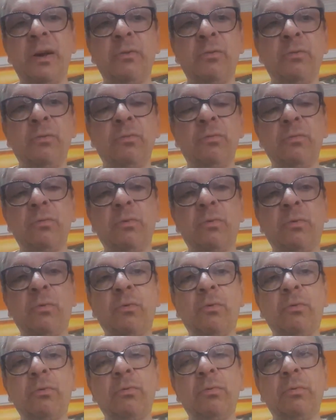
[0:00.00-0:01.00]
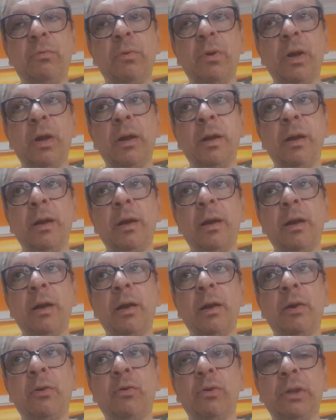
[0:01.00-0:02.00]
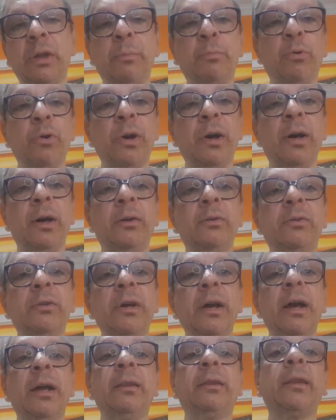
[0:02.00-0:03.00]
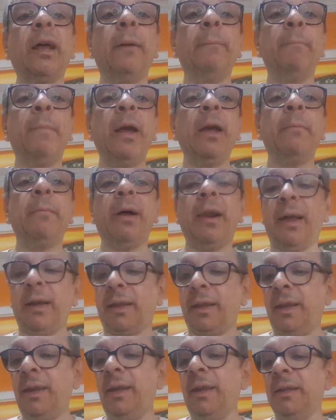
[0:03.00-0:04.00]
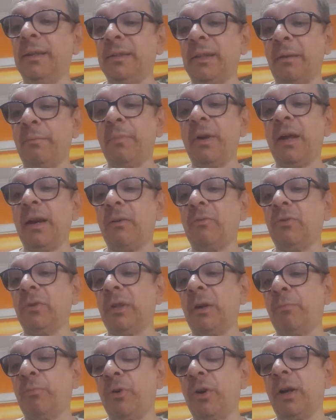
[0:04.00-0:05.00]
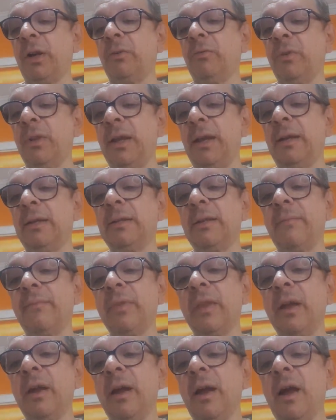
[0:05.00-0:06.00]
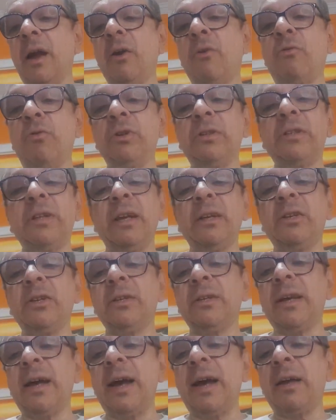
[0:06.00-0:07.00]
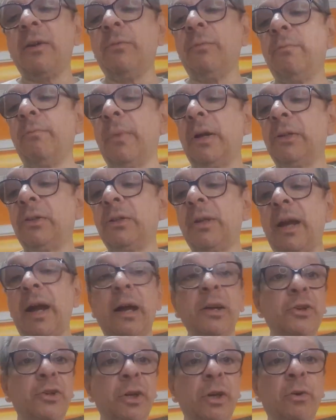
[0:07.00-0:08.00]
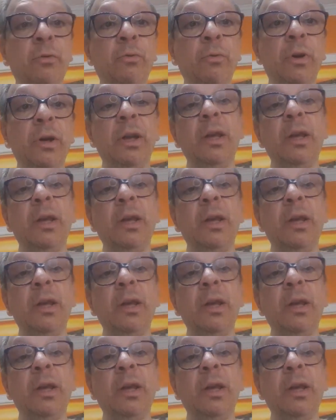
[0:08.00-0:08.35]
eram é, contemporâneos, também Malaquias, também era contemporâneo deles, conscientizaram, mas Ageu